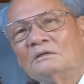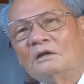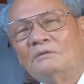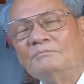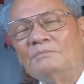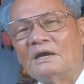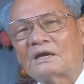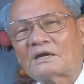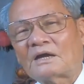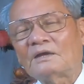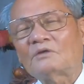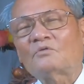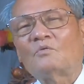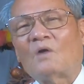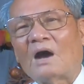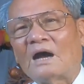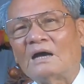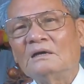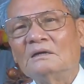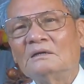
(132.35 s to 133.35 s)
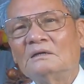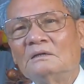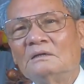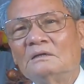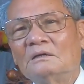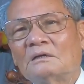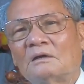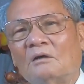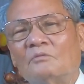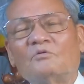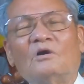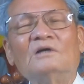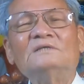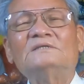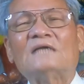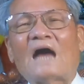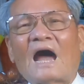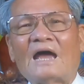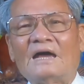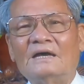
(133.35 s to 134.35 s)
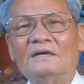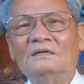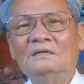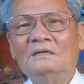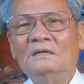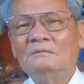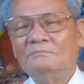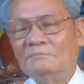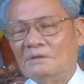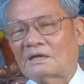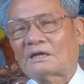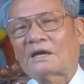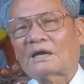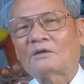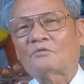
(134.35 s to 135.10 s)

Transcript: nó bị cách quãng không nói dài bị ừ.